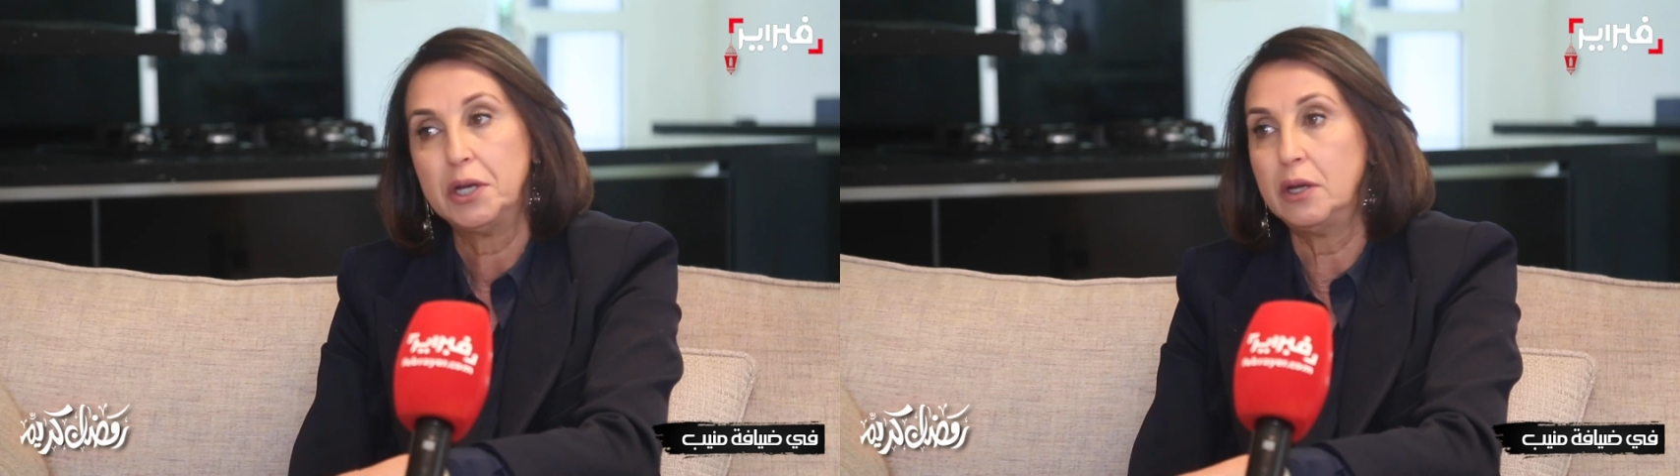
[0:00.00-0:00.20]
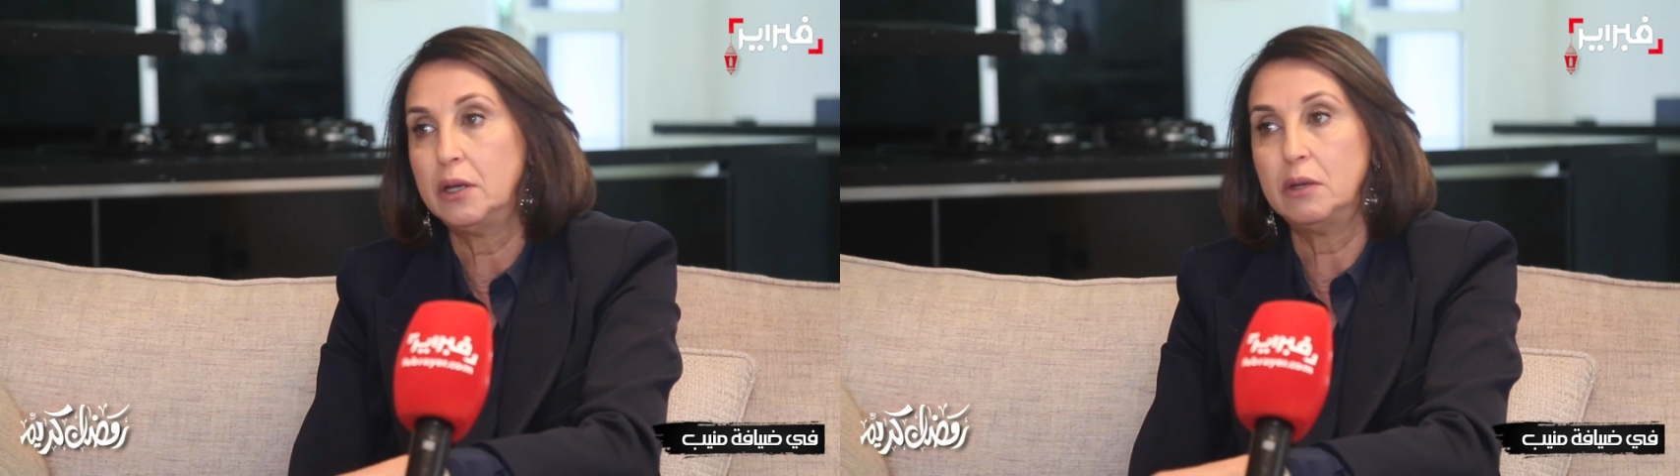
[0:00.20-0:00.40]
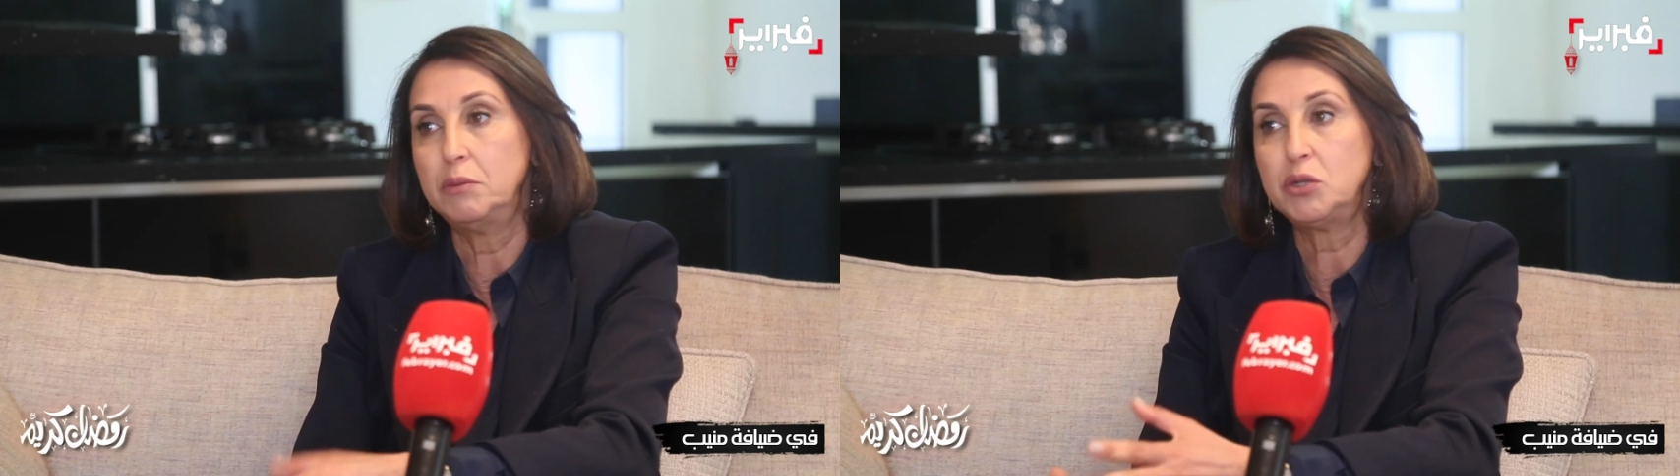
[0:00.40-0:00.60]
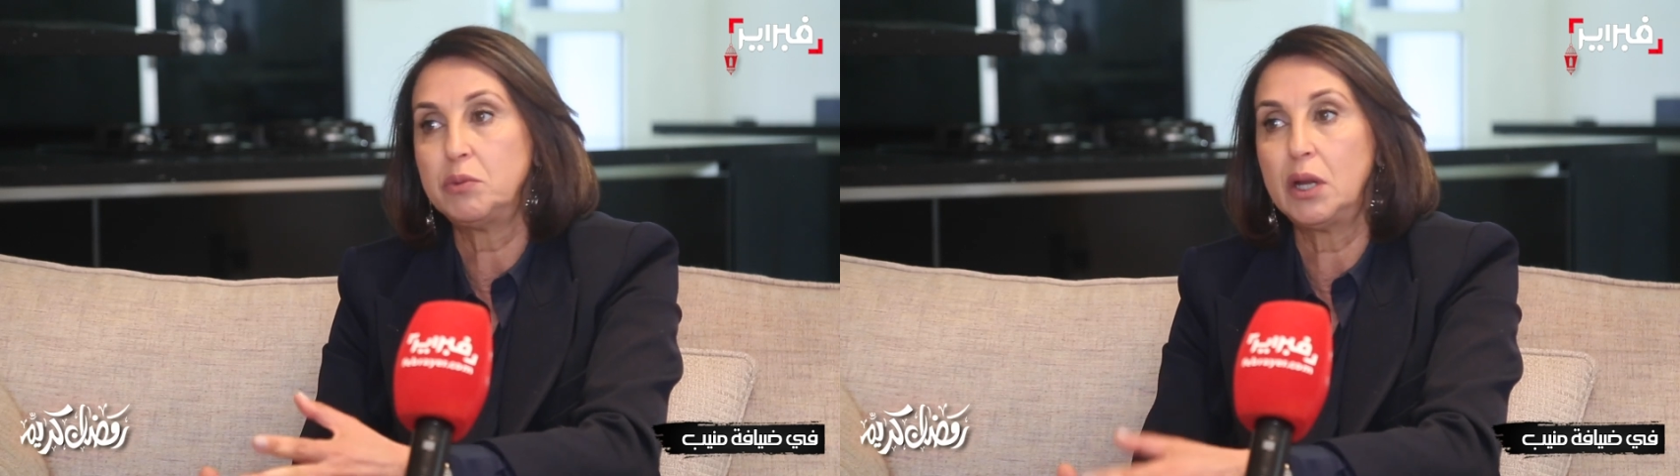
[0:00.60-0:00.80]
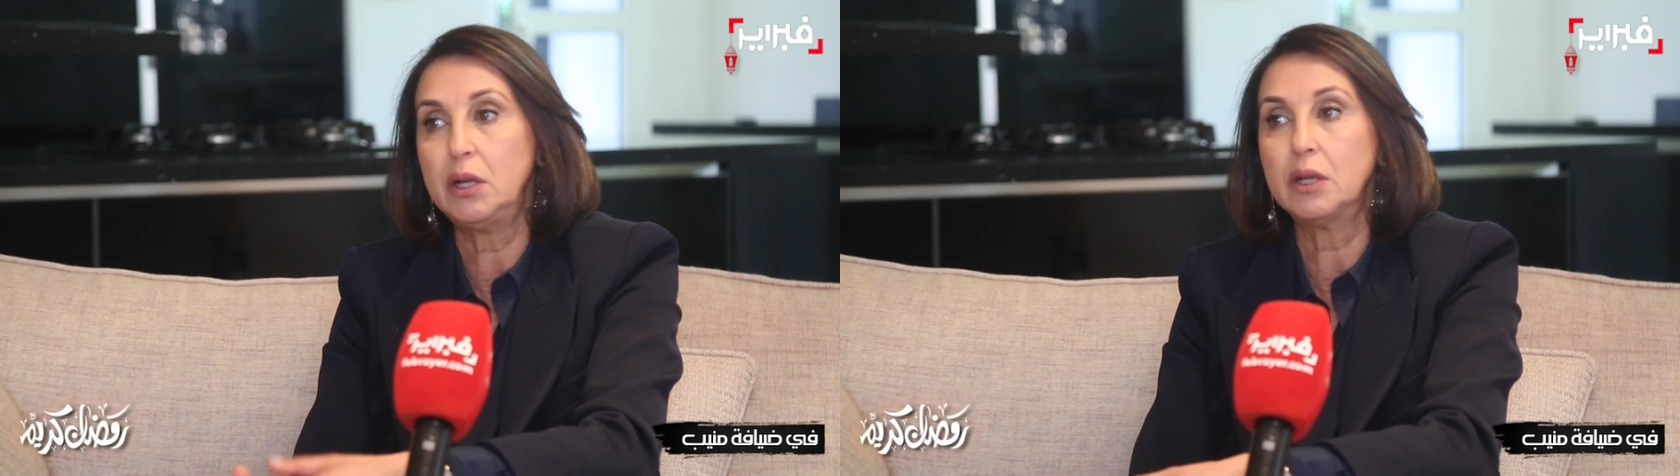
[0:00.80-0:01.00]
آه، باش
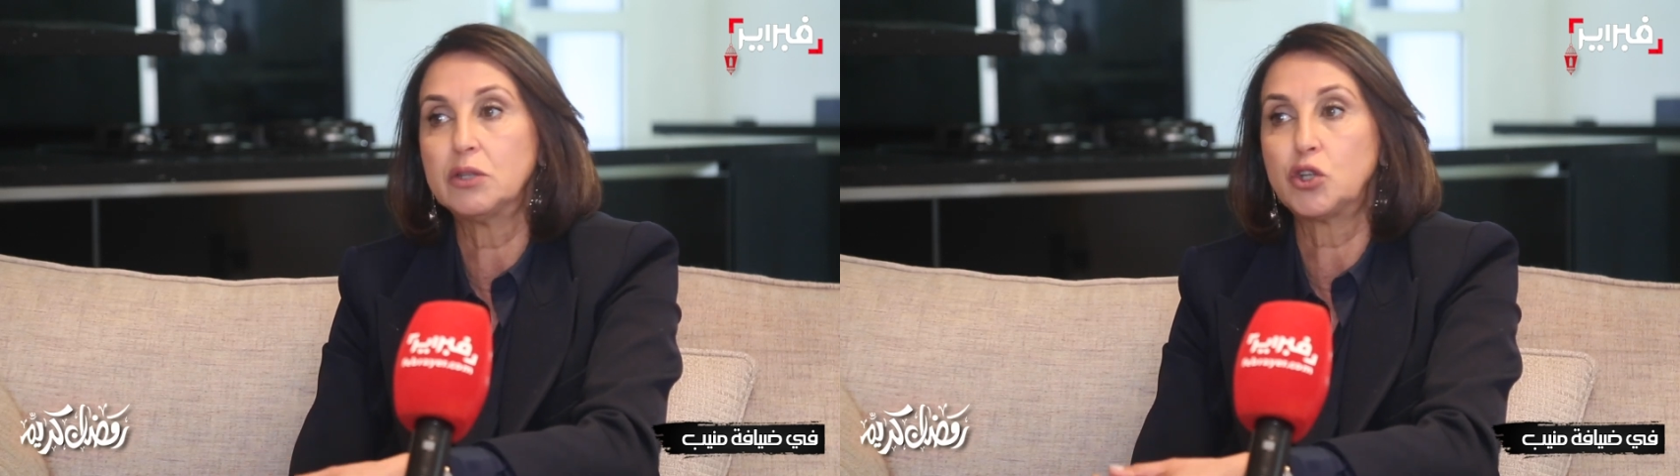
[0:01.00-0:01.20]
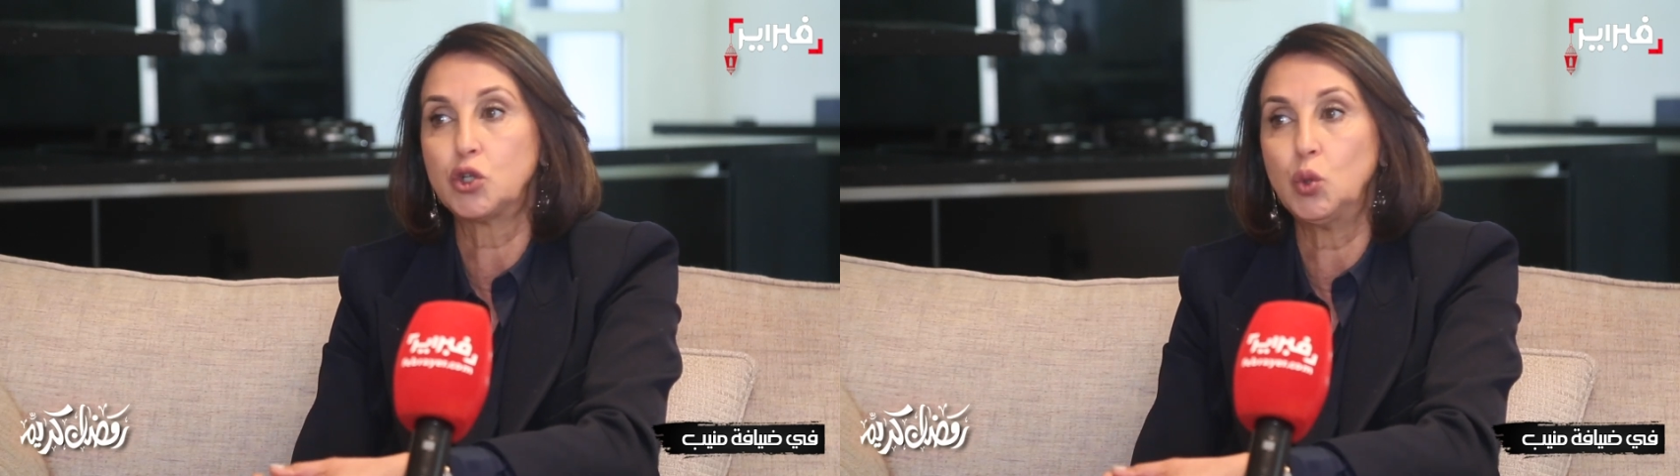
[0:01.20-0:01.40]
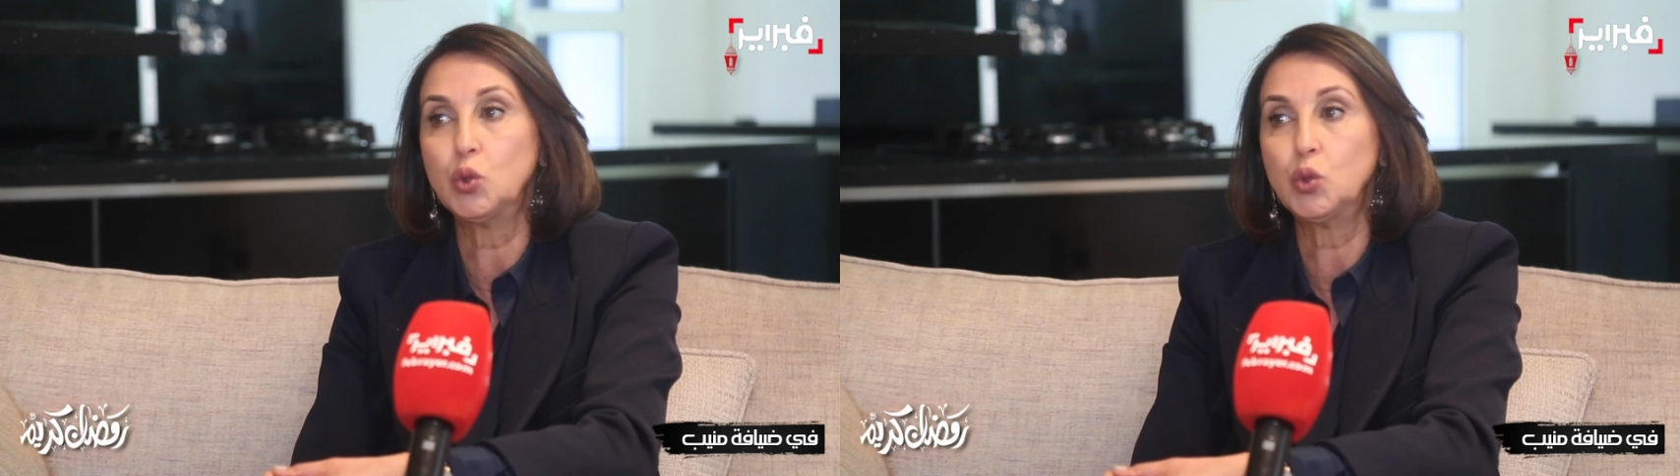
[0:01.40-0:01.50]
يمكن لينا نسترجعوا